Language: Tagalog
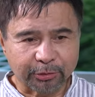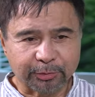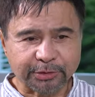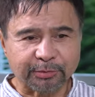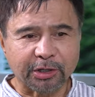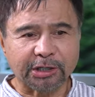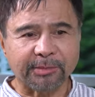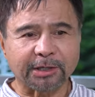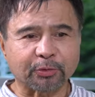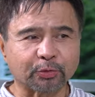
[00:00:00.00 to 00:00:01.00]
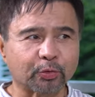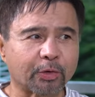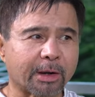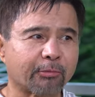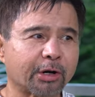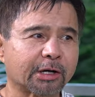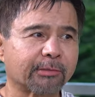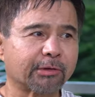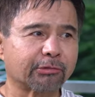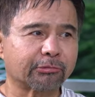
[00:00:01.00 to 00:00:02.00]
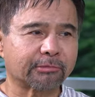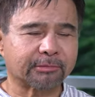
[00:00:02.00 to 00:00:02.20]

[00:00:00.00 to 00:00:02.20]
purpose mo lang naman, itutulak mo lang naman yung